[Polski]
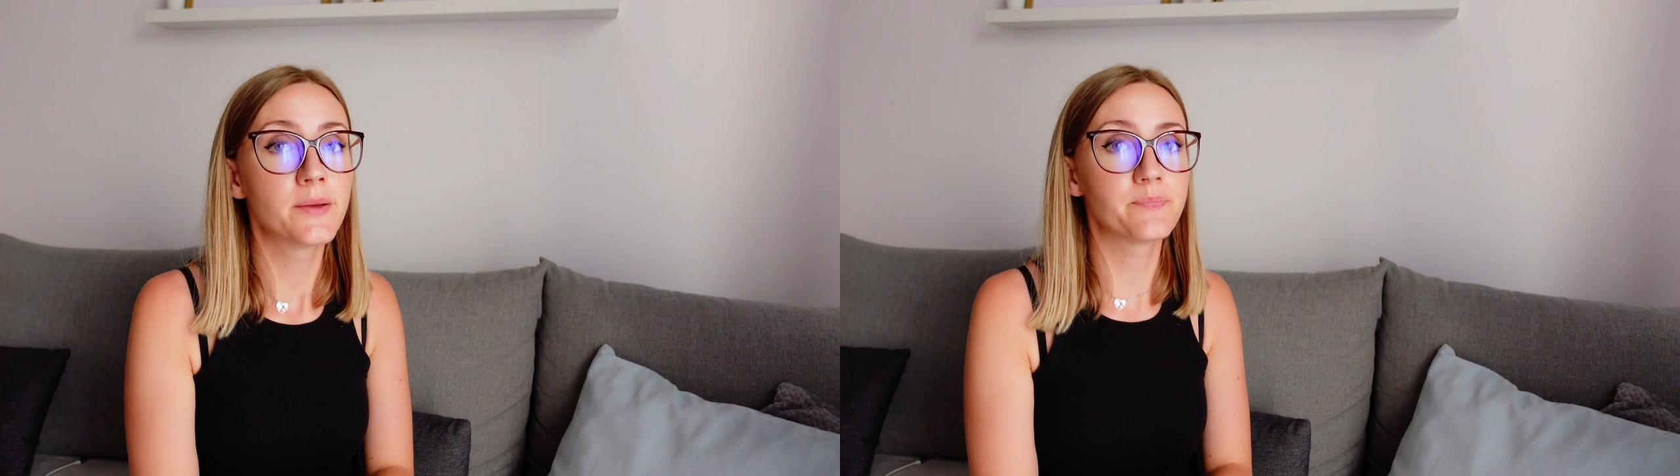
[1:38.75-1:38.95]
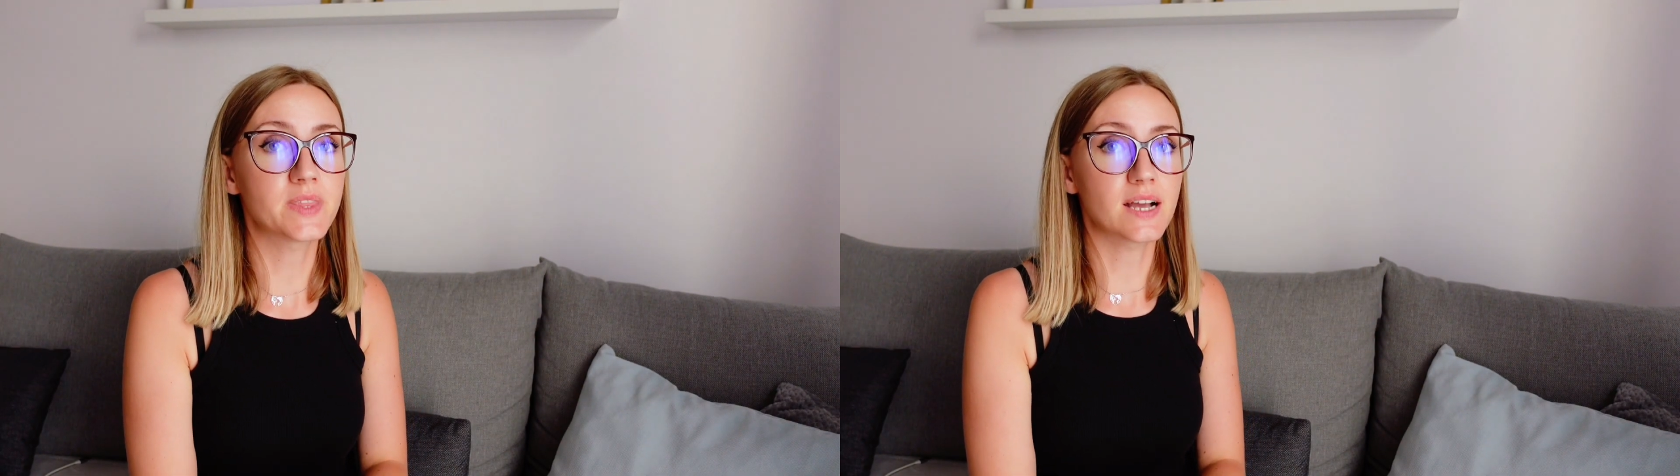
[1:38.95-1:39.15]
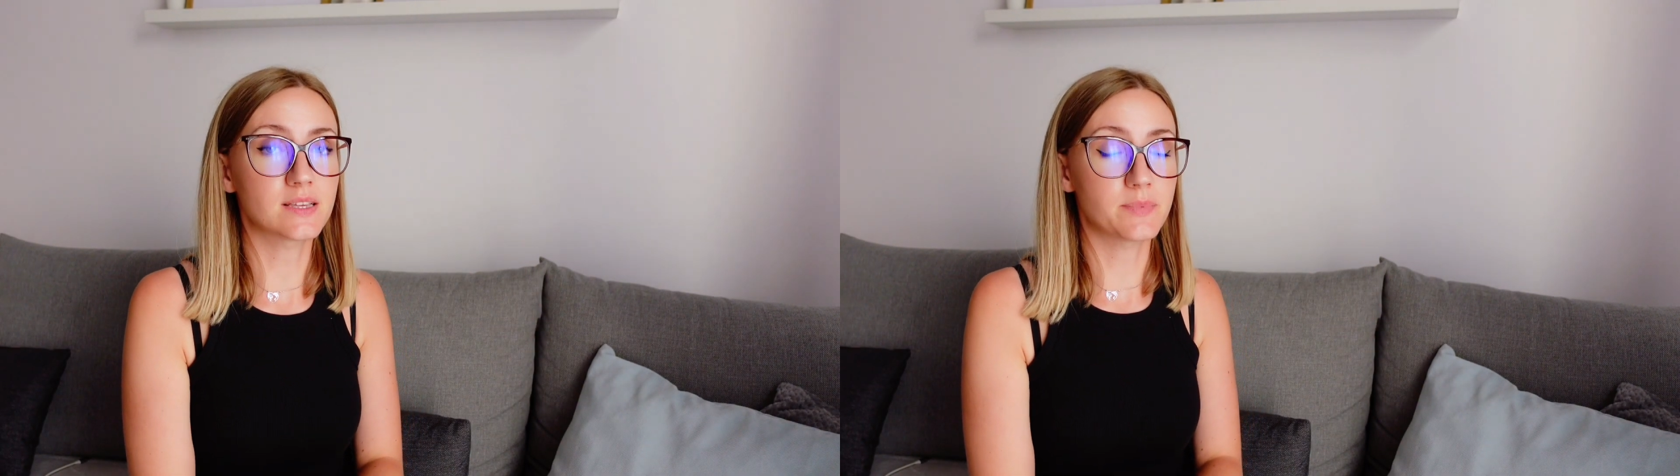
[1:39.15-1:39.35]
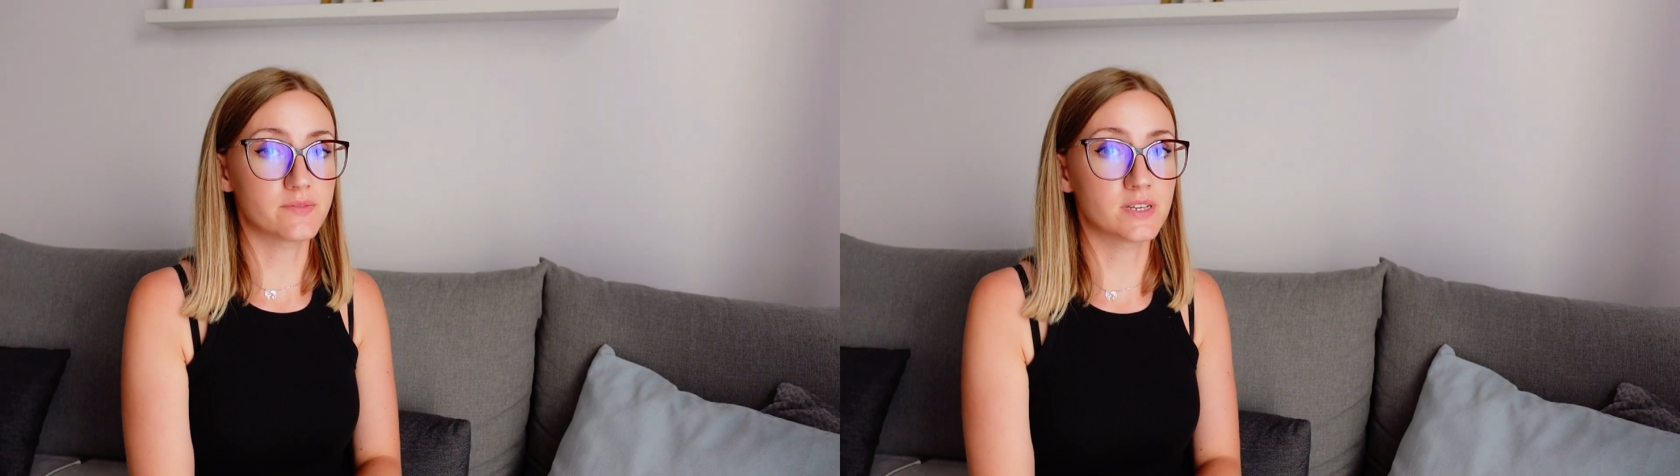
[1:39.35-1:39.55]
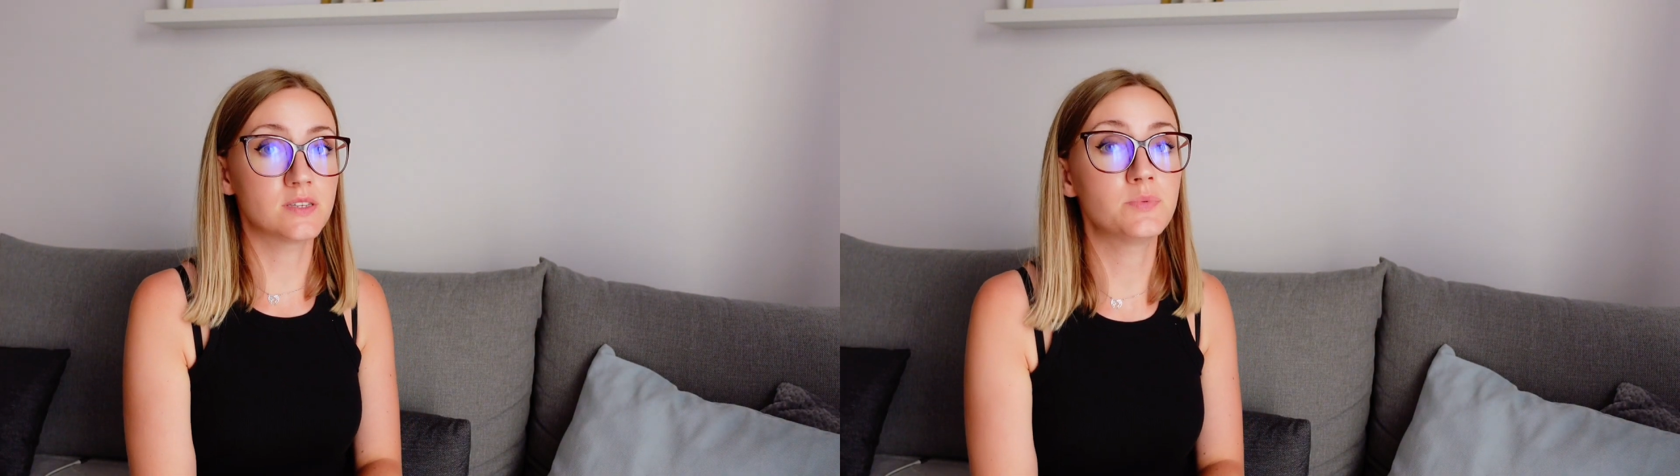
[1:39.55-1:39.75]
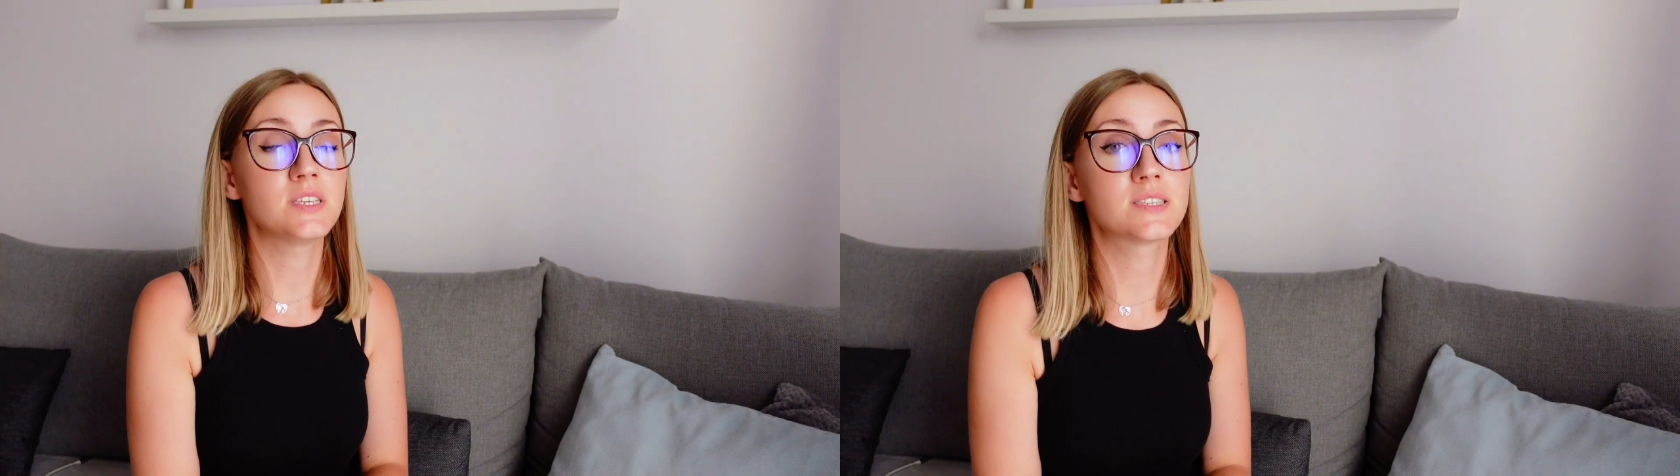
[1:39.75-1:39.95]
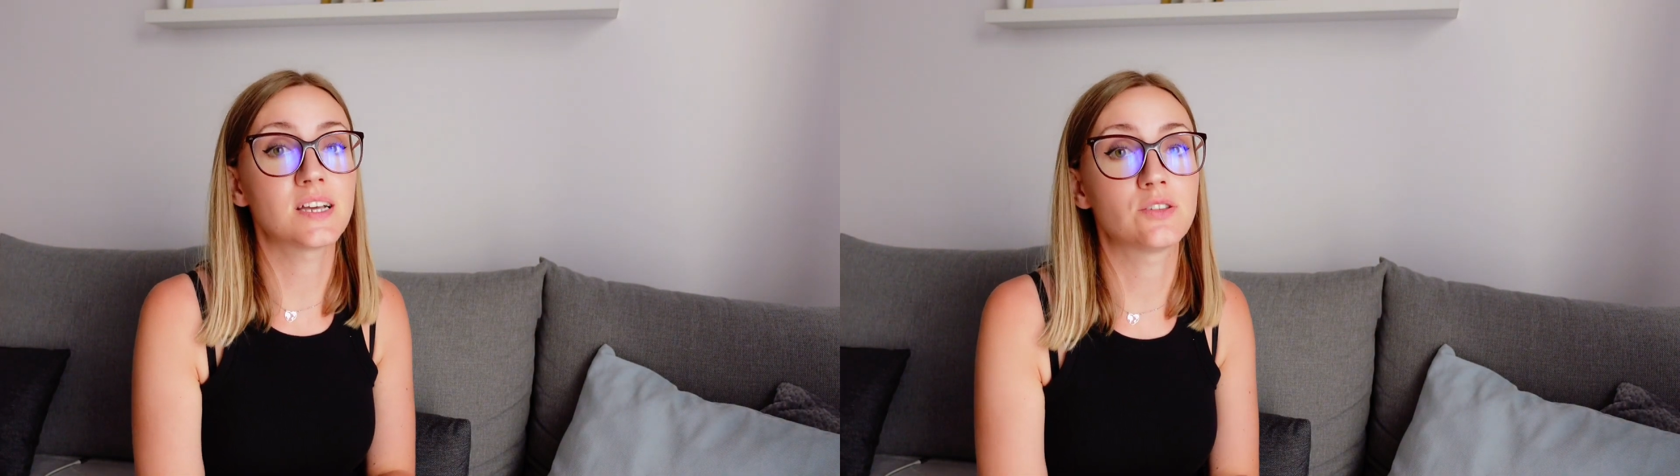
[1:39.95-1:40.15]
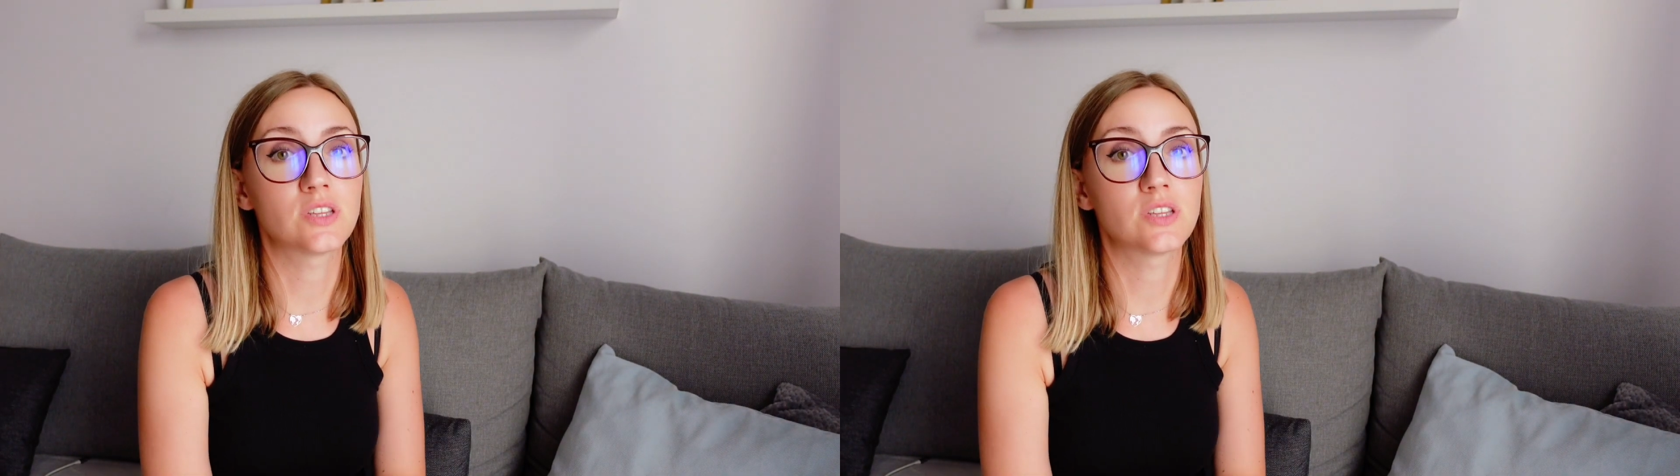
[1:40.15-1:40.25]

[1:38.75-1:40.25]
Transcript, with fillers: mm, tak naprawdę gdyby nie znaki,